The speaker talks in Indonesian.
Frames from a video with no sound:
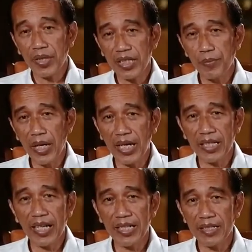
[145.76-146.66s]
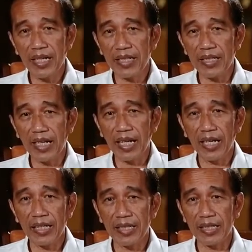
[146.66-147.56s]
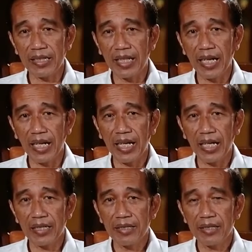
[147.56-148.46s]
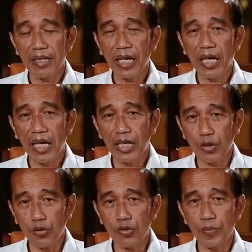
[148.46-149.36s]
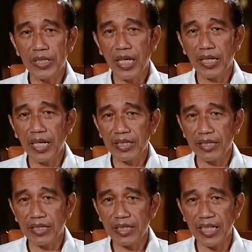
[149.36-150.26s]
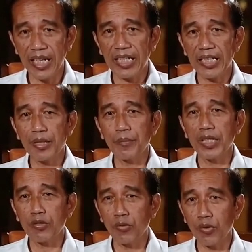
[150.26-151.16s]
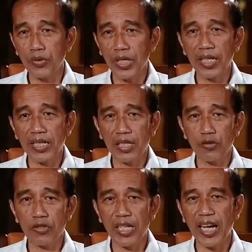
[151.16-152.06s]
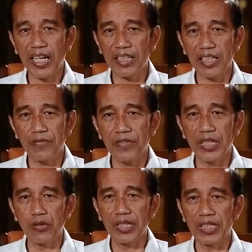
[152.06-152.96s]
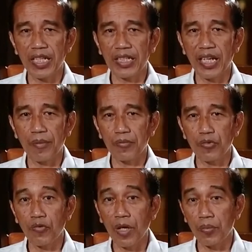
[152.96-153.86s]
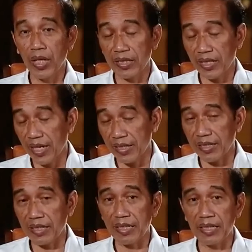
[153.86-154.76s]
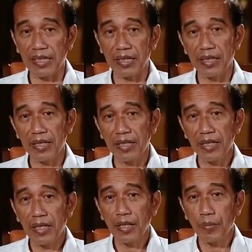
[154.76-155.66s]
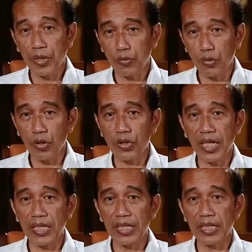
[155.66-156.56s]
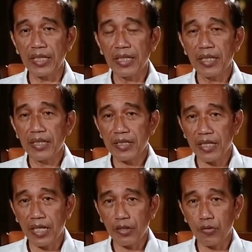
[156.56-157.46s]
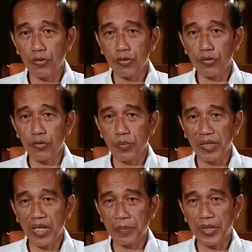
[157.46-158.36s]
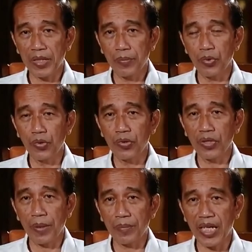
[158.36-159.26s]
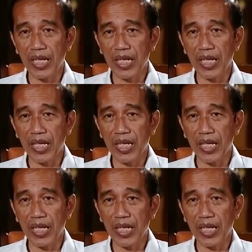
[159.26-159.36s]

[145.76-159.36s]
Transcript: Pertimbangan lainnya adalah kita harus menjaga tren menurunnya kasus aktif di Indonesia dalam dua bulan terakhir ini. Menurun dari 176.672